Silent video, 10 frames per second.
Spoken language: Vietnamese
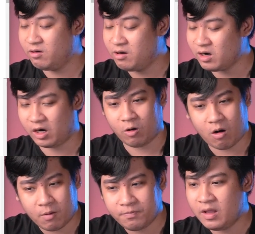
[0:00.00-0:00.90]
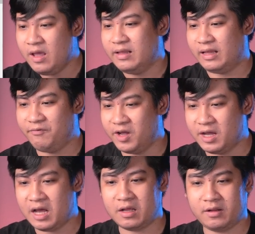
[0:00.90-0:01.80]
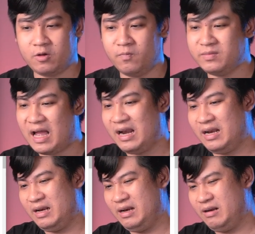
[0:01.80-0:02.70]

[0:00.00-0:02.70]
rất là nô no hốt tại vì á chúng ta